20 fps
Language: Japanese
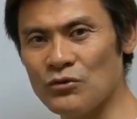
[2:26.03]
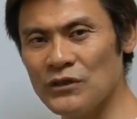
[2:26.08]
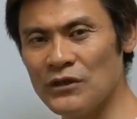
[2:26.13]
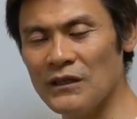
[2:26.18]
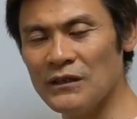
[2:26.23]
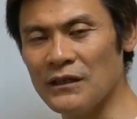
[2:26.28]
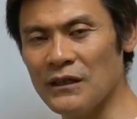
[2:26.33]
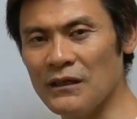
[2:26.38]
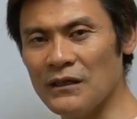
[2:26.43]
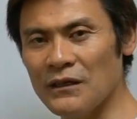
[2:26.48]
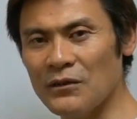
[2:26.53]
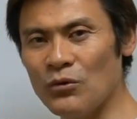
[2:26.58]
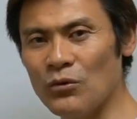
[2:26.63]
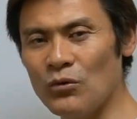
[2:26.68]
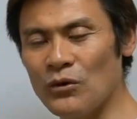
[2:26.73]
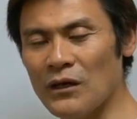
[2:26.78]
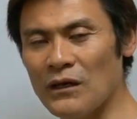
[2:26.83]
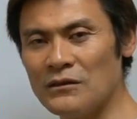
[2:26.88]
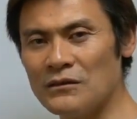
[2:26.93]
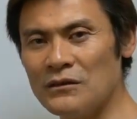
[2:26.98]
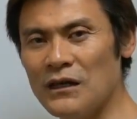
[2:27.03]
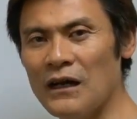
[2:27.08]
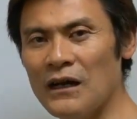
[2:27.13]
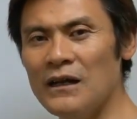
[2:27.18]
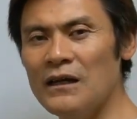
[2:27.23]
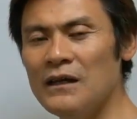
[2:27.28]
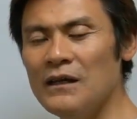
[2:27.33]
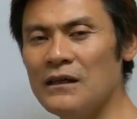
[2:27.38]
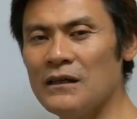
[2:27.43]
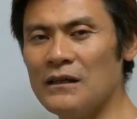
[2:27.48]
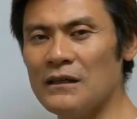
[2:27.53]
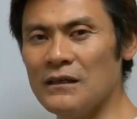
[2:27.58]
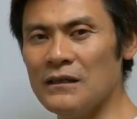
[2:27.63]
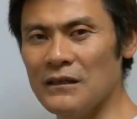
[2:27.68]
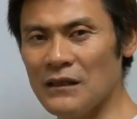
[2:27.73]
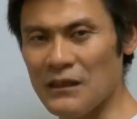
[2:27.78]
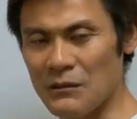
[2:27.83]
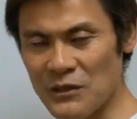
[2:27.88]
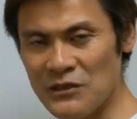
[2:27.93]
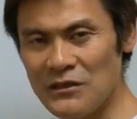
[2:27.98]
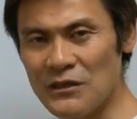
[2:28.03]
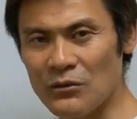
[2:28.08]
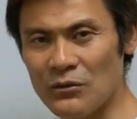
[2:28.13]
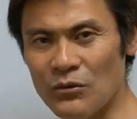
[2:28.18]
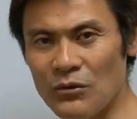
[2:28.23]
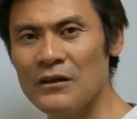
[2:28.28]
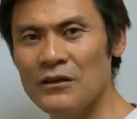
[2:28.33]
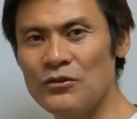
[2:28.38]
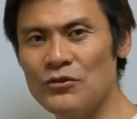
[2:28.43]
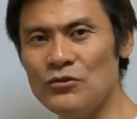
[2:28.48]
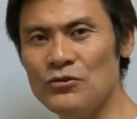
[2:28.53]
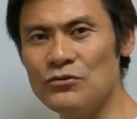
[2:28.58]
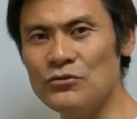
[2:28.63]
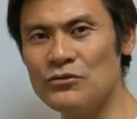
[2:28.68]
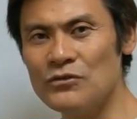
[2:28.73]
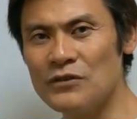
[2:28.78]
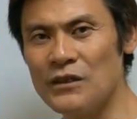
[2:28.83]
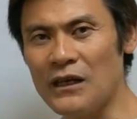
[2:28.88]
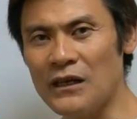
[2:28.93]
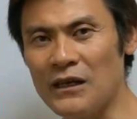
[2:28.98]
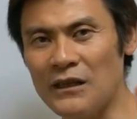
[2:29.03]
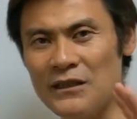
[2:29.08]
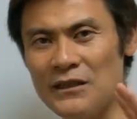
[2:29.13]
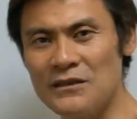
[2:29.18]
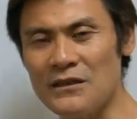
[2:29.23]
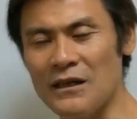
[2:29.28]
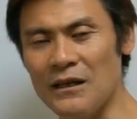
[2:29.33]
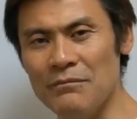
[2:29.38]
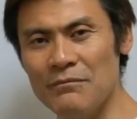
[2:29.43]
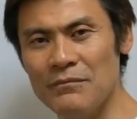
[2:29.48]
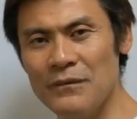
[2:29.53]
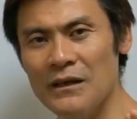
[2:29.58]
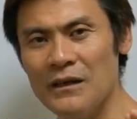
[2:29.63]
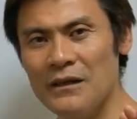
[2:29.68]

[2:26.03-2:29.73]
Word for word: 点で合格ができましたという結果でした。